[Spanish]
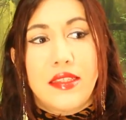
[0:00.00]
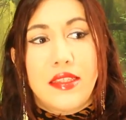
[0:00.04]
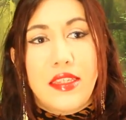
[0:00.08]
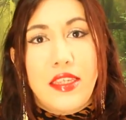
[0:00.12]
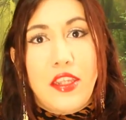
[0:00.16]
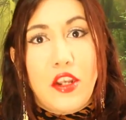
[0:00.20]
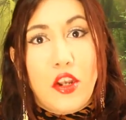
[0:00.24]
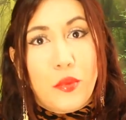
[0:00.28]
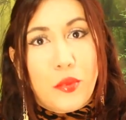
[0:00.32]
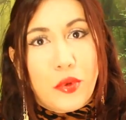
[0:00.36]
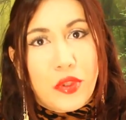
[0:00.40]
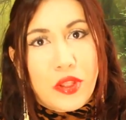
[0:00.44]

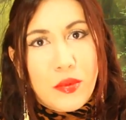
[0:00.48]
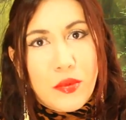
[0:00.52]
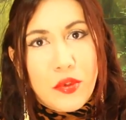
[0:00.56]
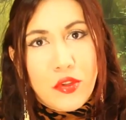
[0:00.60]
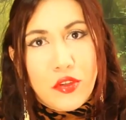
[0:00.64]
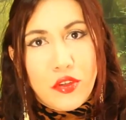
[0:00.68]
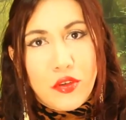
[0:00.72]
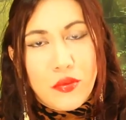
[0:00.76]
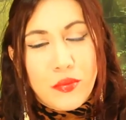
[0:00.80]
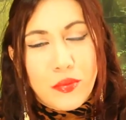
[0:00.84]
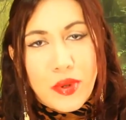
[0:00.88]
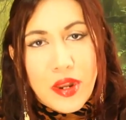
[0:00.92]
y lo
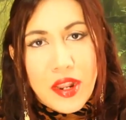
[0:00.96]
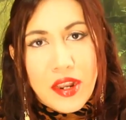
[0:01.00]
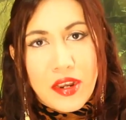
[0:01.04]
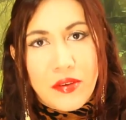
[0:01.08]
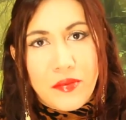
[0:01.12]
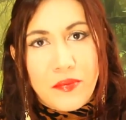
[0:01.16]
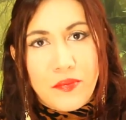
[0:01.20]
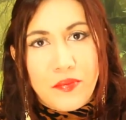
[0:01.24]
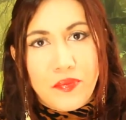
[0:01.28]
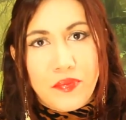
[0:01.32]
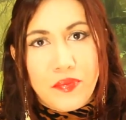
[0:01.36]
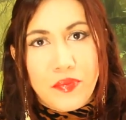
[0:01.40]
podemos comprar,
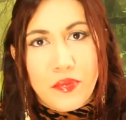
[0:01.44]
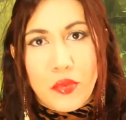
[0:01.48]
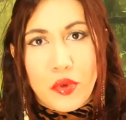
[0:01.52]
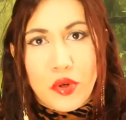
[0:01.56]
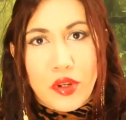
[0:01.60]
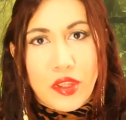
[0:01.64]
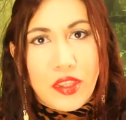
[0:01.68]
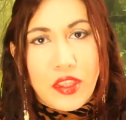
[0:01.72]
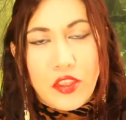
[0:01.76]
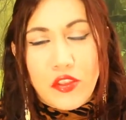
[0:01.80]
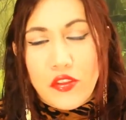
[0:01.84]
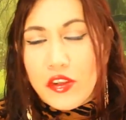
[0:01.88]

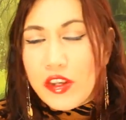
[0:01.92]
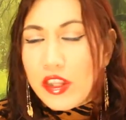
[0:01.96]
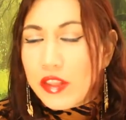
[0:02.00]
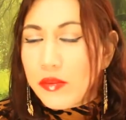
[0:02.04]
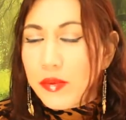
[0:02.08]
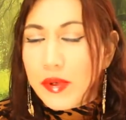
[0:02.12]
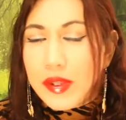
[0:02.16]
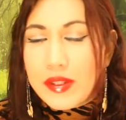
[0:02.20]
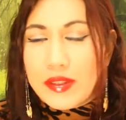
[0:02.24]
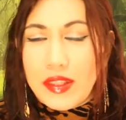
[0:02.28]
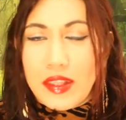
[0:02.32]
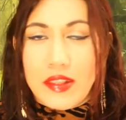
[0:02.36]
porque de hecho
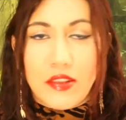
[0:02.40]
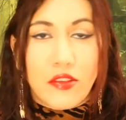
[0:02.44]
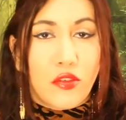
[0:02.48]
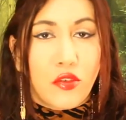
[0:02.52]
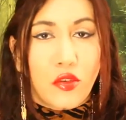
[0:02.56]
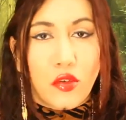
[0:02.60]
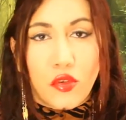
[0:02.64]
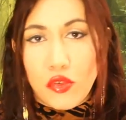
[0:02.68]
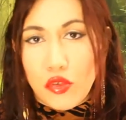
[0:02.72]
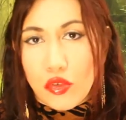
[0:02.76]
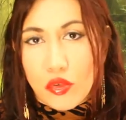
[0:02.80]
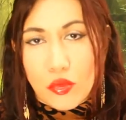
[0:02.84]
las plantas
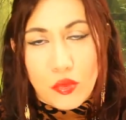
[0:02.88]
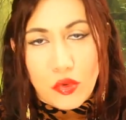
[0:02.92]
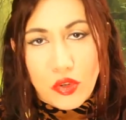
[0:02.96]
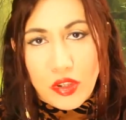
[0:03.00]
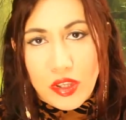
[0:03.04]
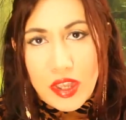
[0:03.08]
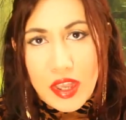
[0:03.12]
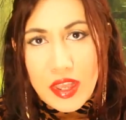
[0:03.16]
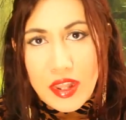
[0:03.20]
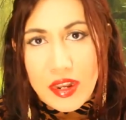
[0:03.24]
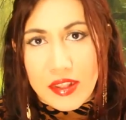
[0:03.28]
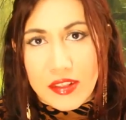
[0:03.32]
no son
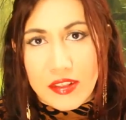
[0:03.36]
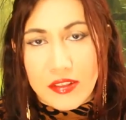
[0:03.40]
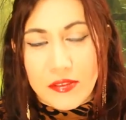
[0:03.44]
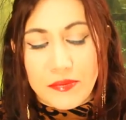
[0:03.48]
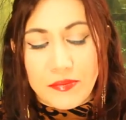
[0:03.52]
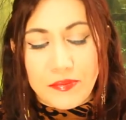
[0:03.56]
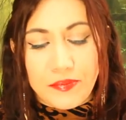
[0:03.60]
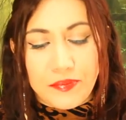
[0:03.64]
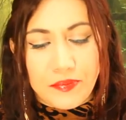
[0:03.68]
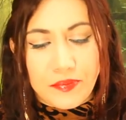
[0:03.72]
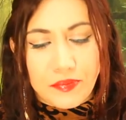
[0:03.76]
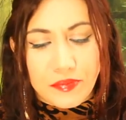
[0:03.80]
muy caras.
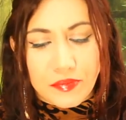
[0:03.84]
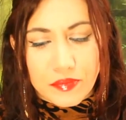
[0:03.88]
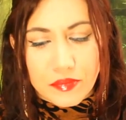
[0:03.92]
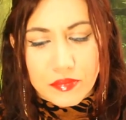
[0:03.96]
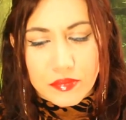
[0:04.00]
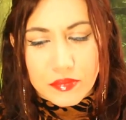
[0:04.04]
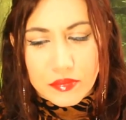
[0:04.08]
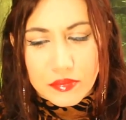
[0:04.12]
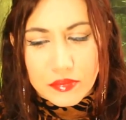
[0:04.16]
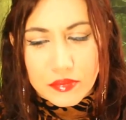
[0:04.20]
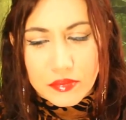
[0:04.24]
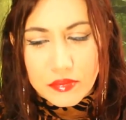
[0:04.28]

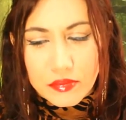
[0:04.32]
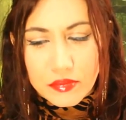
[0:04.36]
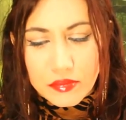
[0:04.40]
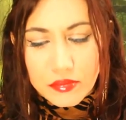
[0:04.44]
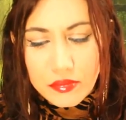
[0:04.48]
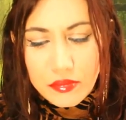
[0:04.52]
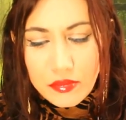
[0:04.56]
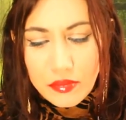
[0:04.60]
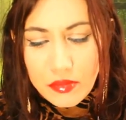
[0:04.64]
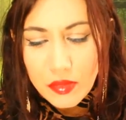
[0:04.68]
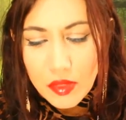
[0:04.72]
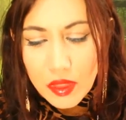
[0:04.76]

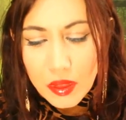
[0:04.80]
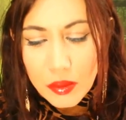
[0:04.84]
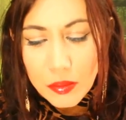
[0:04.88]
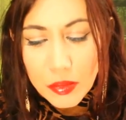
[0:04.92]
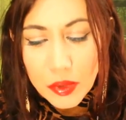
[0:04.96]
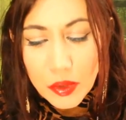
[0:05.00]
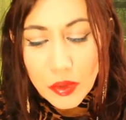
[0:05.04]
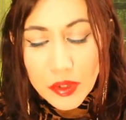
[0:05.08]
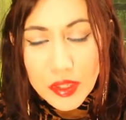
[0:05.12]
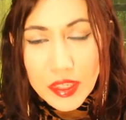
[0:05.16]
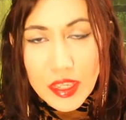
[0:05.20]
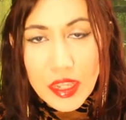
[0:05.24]

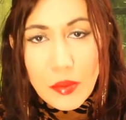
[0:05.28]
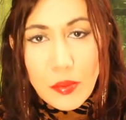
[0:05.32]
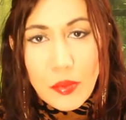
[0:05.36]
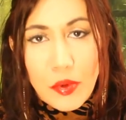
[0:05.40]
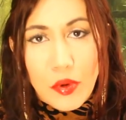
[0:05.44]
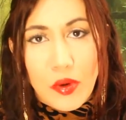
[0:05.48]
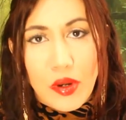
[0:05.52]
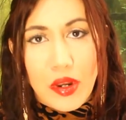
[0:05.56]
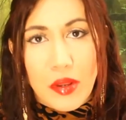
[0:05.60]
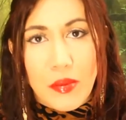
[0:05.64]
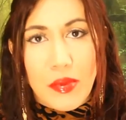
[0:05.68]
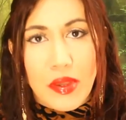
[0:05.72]
Pero aquí el
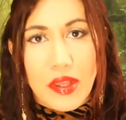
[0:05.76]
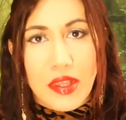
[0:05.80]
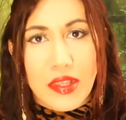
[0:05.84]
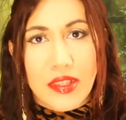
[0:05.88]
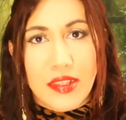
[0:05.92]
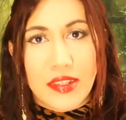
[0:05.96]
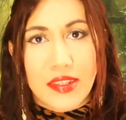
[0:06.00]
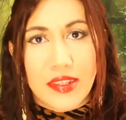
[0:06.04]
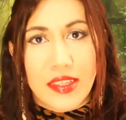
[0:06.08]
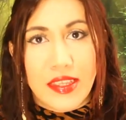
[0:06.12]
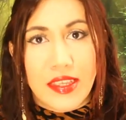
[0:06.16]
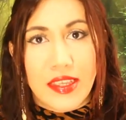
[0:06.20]

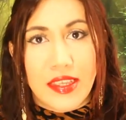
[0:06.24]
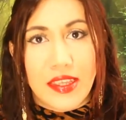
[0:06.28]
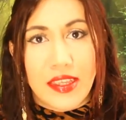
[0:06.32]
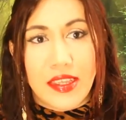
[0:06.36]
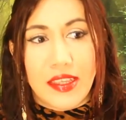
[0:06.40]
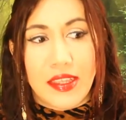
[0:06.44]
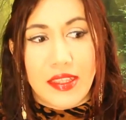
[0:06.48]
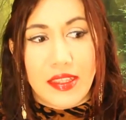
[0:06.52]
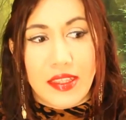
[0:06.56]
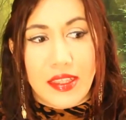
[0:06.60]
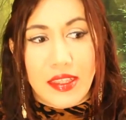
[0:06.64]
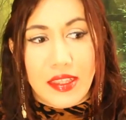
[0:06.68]
problema es
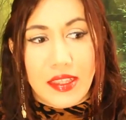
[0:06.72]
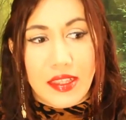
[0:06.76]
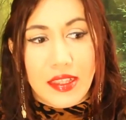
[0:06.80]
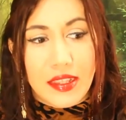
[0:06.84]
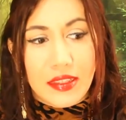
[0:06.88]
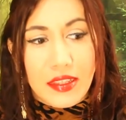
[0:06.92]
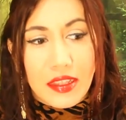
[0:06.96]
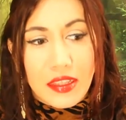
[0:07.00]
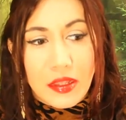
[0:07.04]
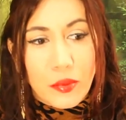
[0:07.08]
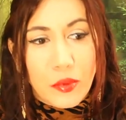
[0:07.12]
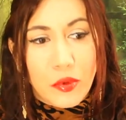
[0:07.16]
que
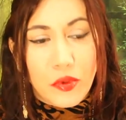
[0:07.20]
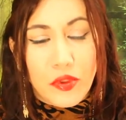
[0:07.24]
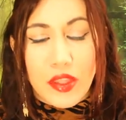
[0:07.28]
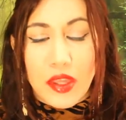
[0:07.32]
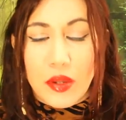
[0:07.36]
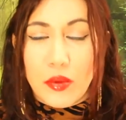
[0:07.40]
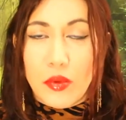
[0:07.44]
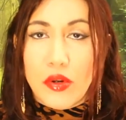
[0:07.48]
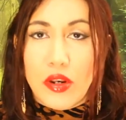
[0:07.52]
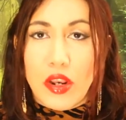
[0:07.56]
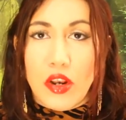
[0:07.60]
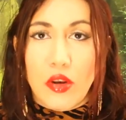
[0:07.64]
este tipo de
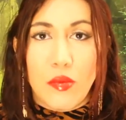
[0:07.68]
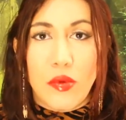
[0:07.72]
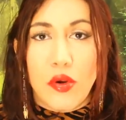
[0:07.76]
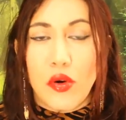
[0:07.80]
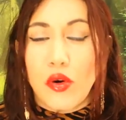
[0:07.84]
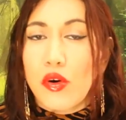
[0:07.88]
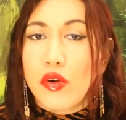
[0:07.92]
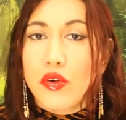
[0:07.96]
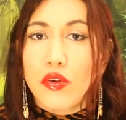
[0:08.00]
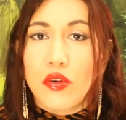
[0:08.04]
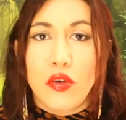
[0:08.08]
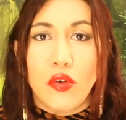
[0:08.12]
árbol a lo
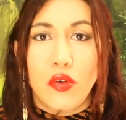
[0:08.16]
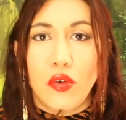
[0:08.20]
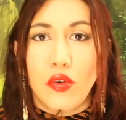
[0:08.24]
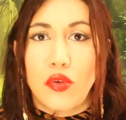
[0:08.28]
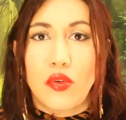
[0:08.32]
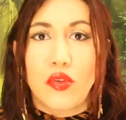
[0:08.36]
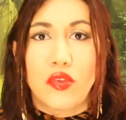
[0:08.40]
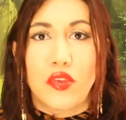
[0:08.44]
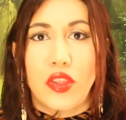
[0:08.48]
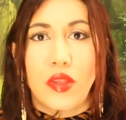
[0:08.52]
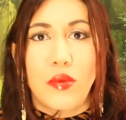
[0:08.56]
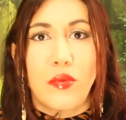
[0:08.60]
mejor no lo
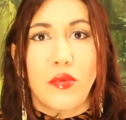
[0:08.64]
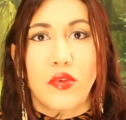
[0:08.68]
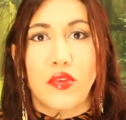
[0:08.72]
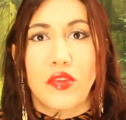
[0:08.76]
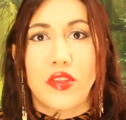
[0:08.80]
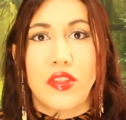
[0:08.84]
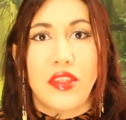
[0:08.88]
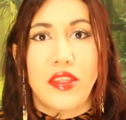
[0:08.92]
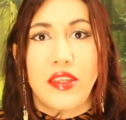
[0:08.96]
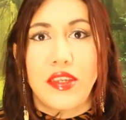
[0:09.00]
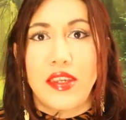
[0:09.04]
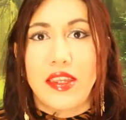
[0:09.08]

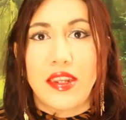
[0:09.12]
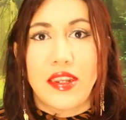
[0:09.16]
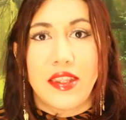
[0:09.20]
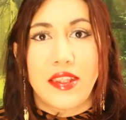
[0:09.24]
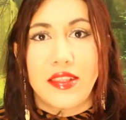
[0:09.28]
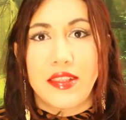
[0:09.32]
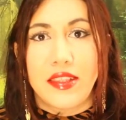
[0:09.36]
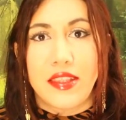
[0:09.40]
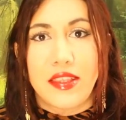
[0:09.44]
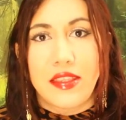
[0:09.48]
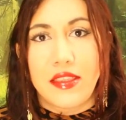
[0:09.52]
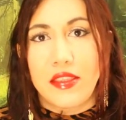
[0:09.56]
conocemos y
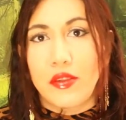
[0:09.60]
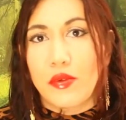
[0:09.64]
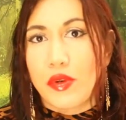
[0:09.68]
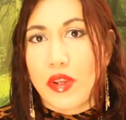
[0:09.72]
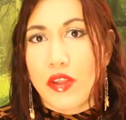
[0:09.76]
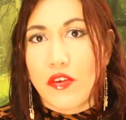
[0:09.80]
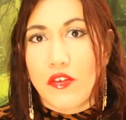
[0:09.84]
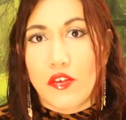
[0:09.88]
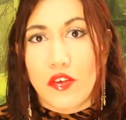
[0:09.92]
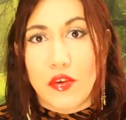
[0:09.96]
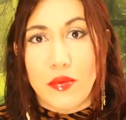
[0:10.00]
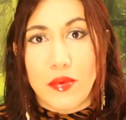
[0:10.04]
crece de
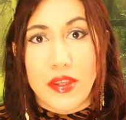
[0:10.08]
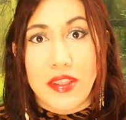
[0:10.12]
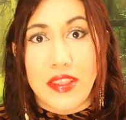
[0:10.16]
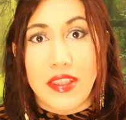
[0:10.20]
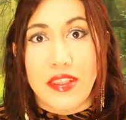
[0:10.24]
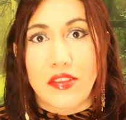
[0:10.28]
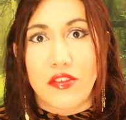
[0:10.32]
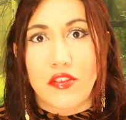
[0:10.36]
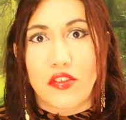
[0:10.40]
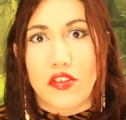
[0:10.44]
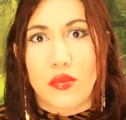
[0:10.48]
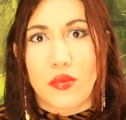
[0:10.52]
una forma
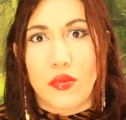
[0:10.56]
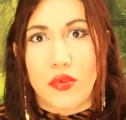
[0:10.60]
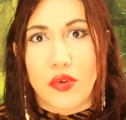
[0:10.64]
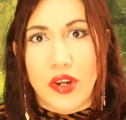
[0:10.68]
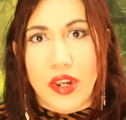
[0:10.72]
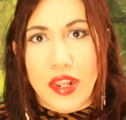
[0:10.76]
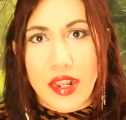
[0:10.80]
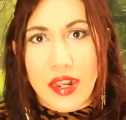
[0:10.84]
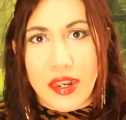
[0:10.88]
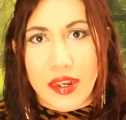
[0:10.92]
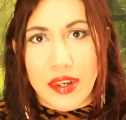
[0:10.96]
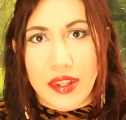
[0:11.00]

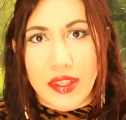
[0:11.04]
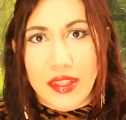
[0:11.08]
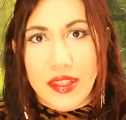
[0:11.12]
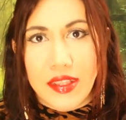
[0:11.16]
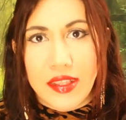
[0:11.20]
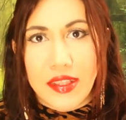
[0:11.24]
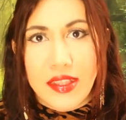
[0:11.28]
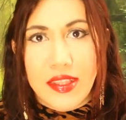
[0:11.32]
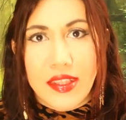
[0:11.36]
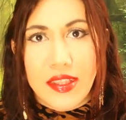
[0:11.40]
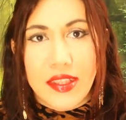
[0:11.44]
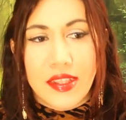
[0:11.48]
descomunal,
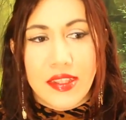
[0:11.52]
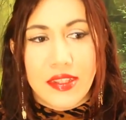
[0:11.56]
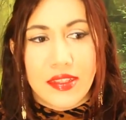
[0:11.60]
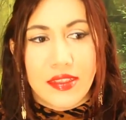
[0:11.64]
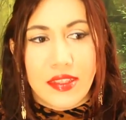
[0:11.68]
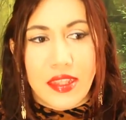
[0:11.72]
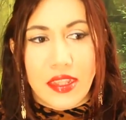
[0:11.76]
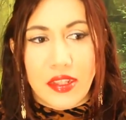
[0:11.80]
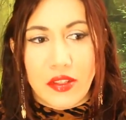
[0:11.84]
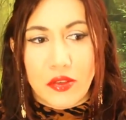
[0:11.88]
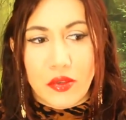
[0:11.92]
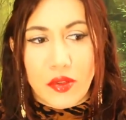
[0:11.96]

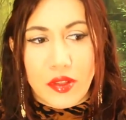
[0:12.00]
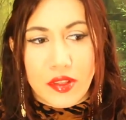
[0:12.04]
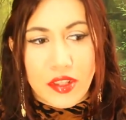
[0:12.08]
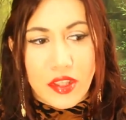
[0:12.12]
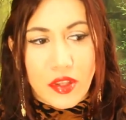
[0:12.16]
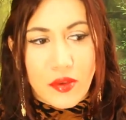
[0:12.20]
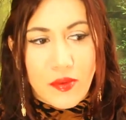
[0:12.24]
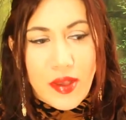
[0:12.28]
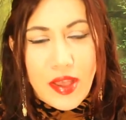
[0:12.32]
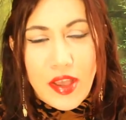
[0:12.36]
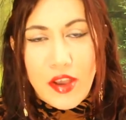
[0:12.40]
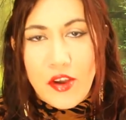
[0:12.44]
tanto
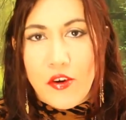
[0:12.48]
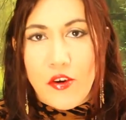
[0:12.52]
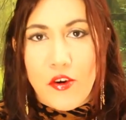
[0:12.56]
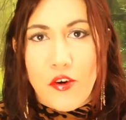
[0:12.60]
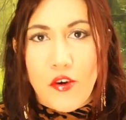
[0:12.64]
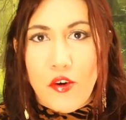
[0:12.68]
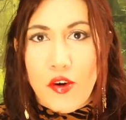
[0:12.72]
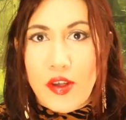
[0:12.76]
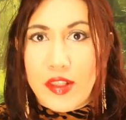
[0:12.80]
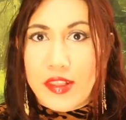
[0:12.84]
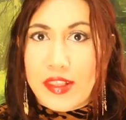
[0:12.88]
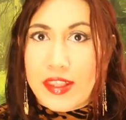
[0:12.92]
hacia
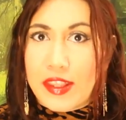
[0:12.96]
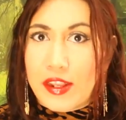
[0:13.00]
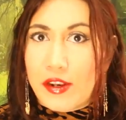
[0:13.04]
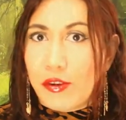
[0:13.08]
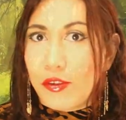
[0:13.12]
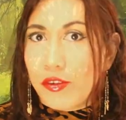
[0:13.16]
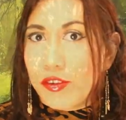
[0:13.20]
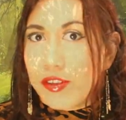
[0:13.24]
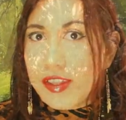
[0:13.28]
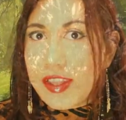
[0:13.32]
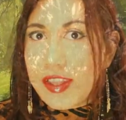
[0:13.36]
abajo, hacia los